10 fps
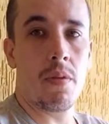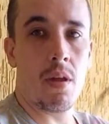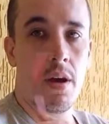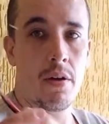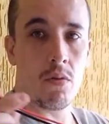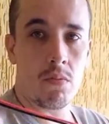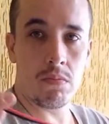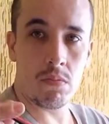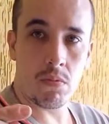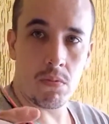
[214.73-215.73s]
Aí eu
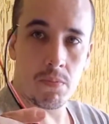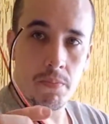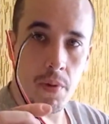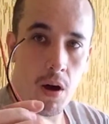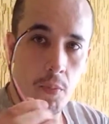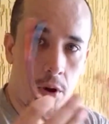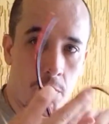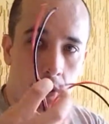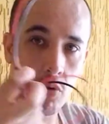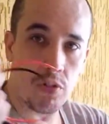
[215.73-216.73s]
arrumei um
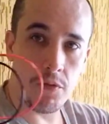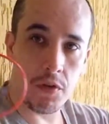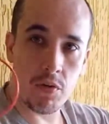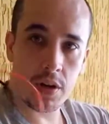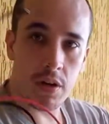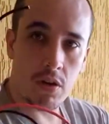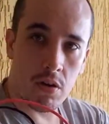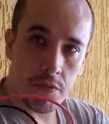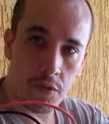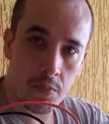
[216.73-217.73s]
pouco de fio aqui, ó,
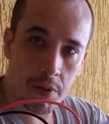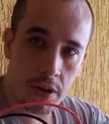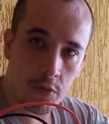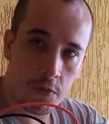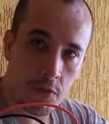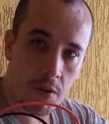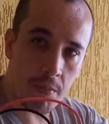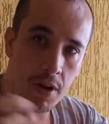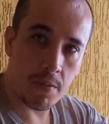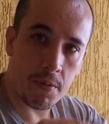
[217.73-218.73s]
fio preto, fio
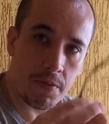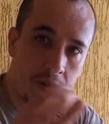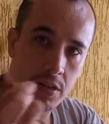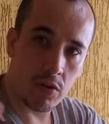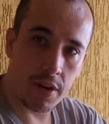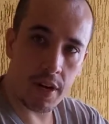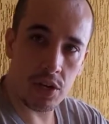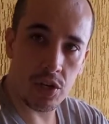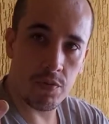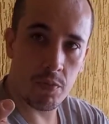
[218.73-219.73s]
vermelho, vou fazer o
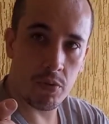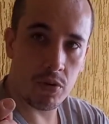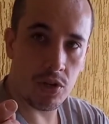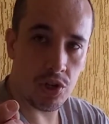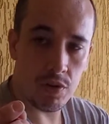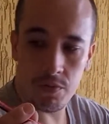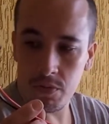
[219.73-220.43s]
negativo e o positivo.